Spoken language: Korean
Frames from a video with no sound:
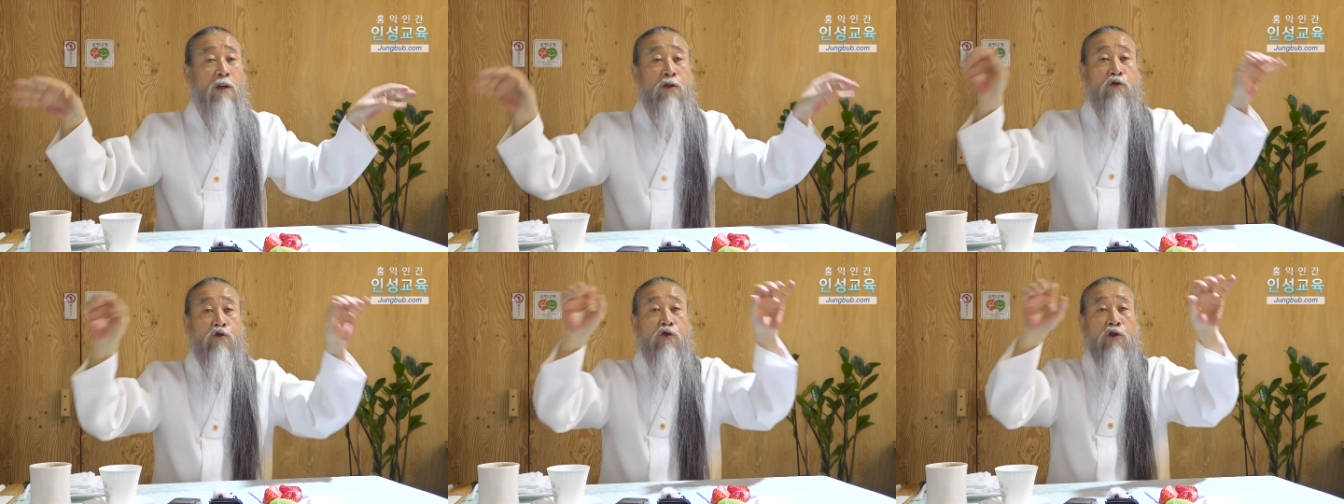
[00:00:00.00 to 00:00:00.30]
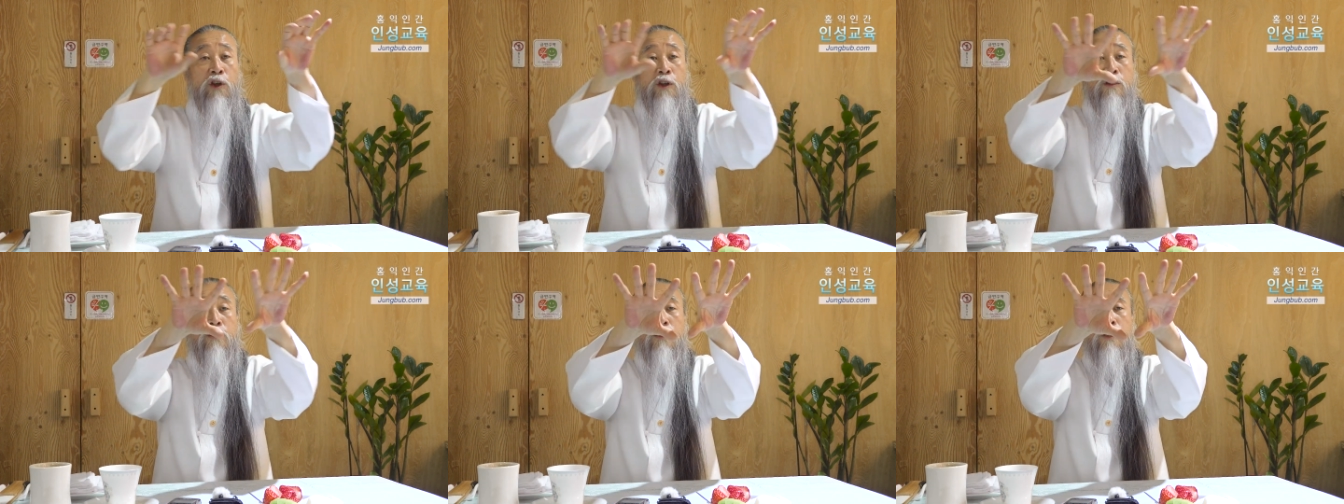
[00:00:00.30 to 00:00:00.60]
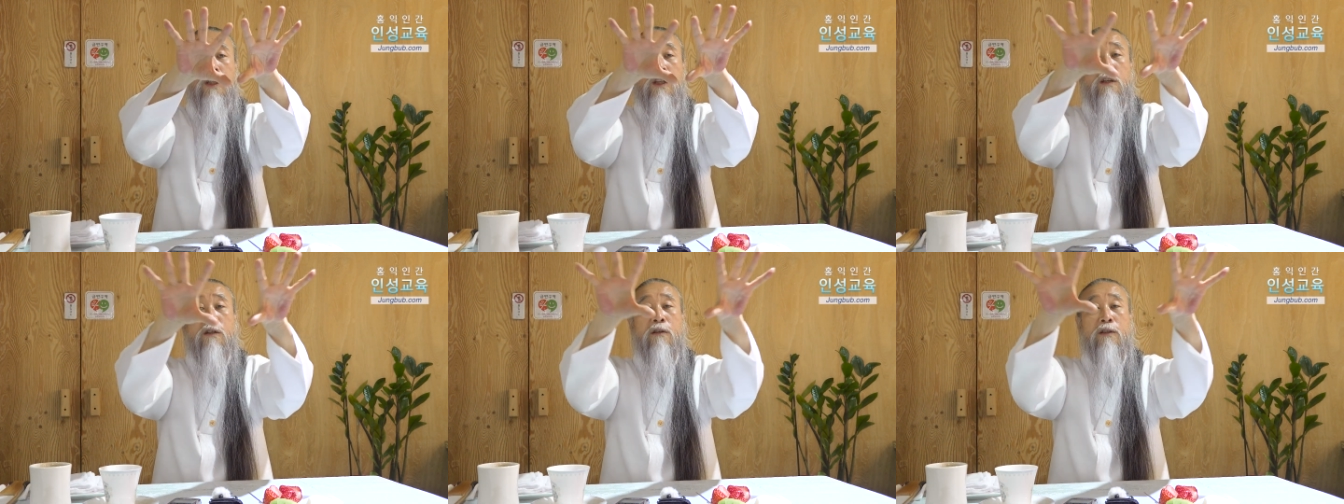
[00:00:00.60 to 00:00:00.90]

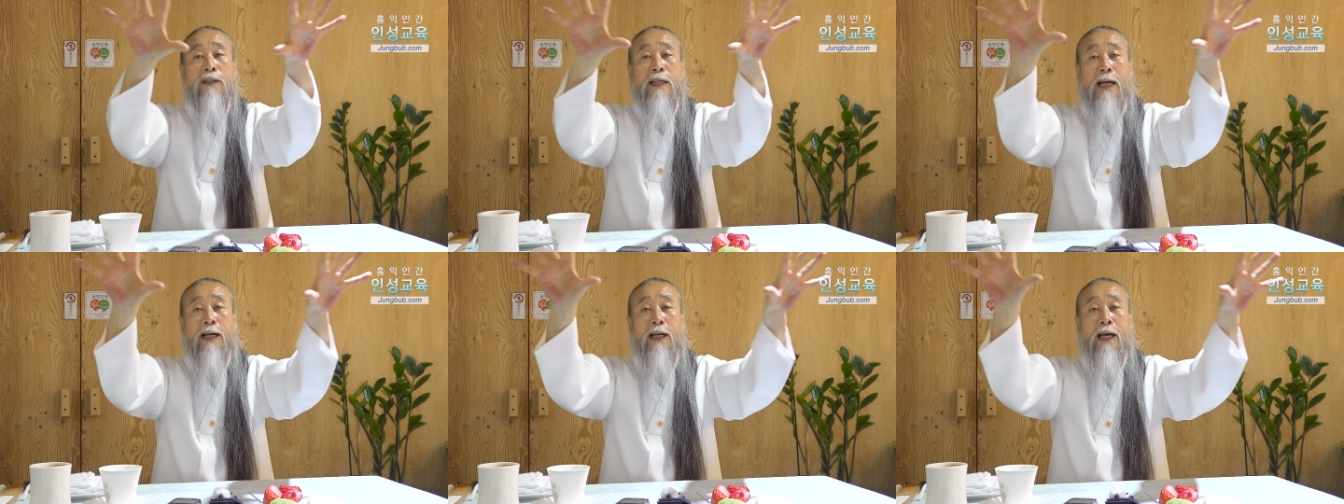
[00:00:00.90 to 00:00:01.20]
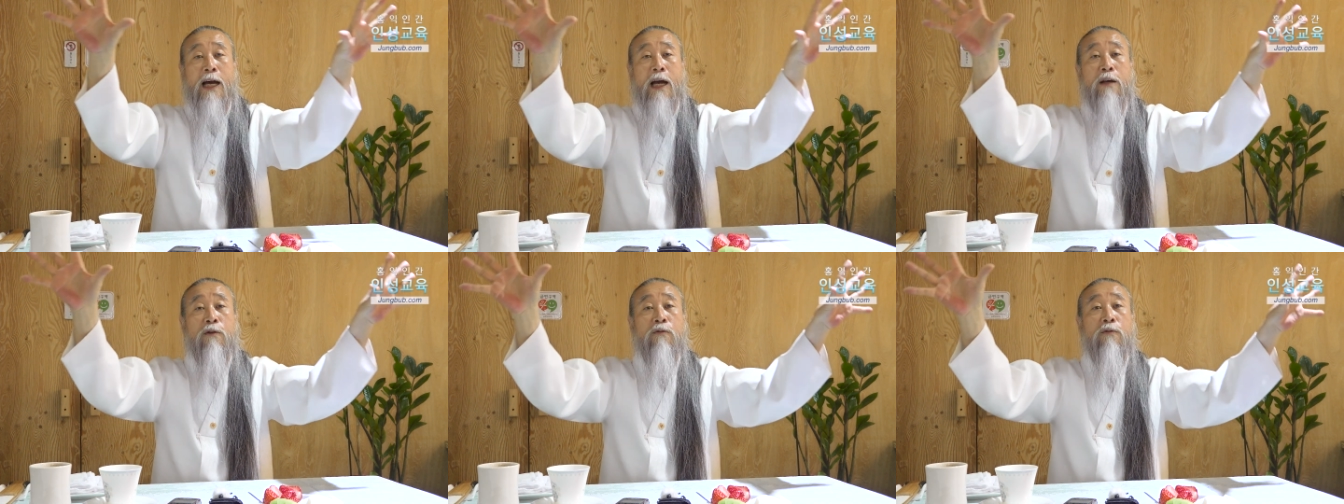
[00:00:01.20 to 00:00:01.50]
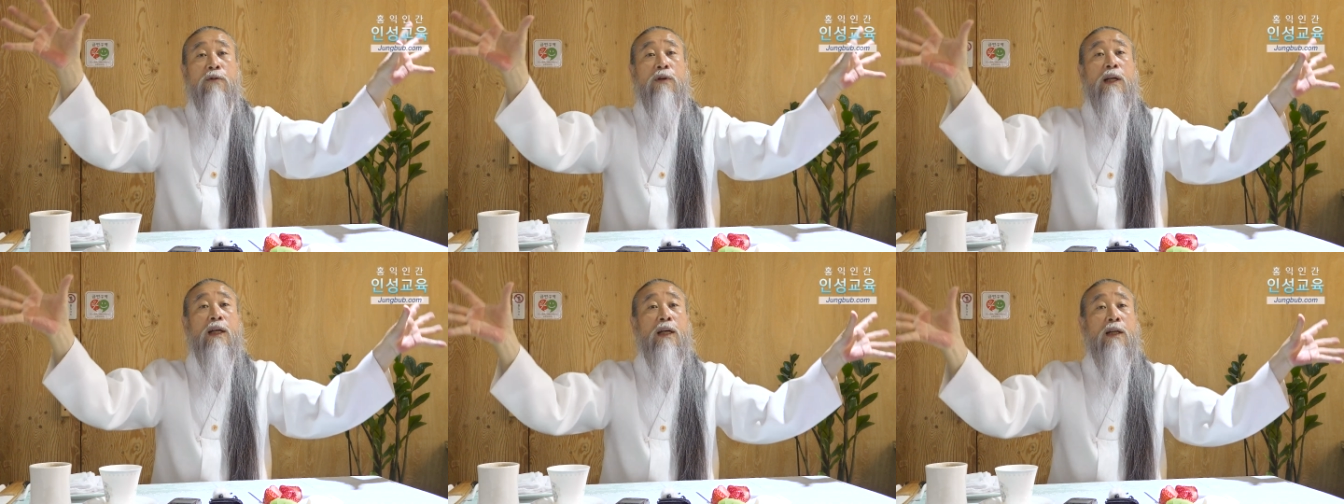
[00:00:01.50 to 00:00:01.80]
주인들이 이걸 잘
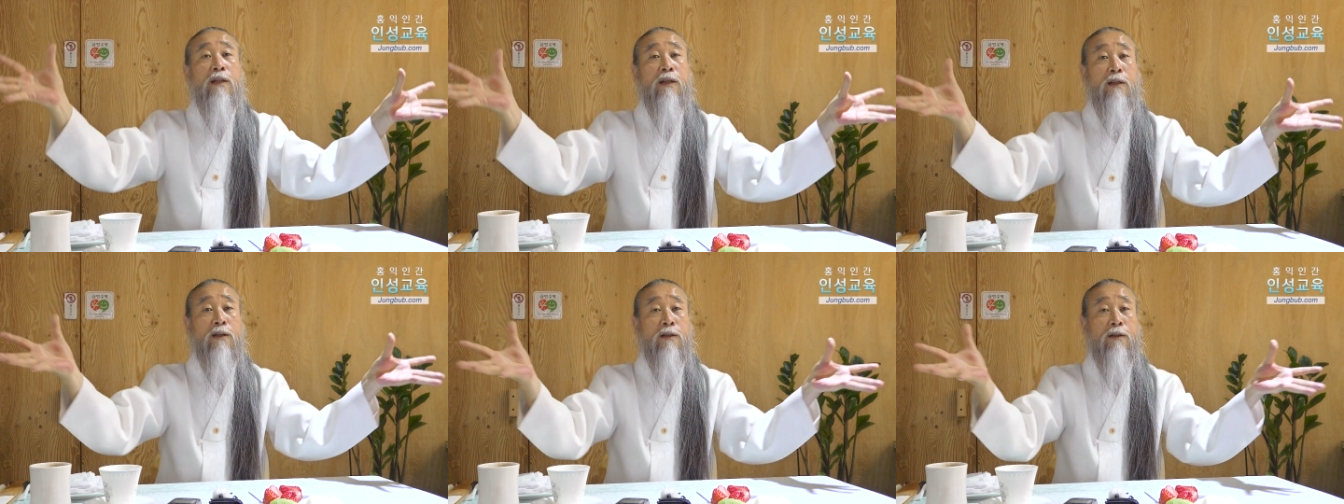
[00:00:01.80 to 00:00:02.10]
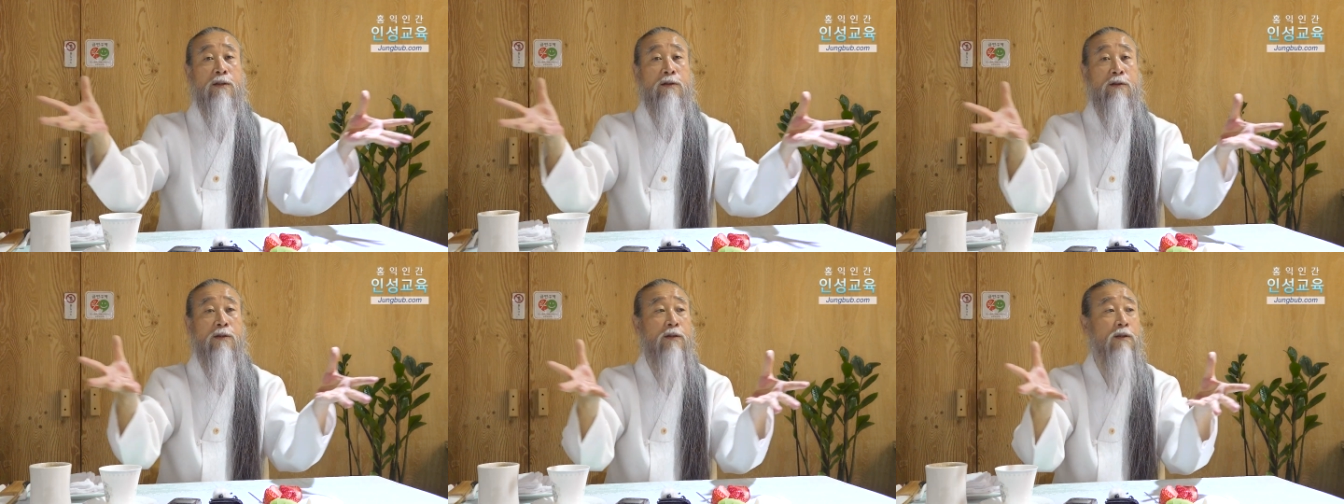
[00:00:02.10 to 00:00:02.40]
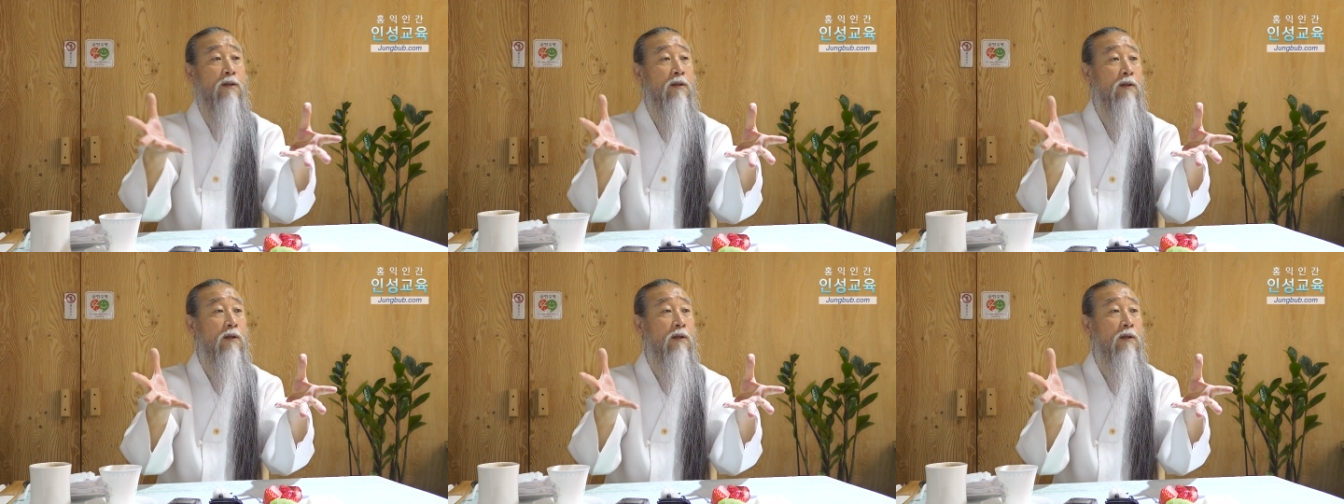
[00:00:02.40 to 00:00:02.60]
활용을 해야 되는 거죠.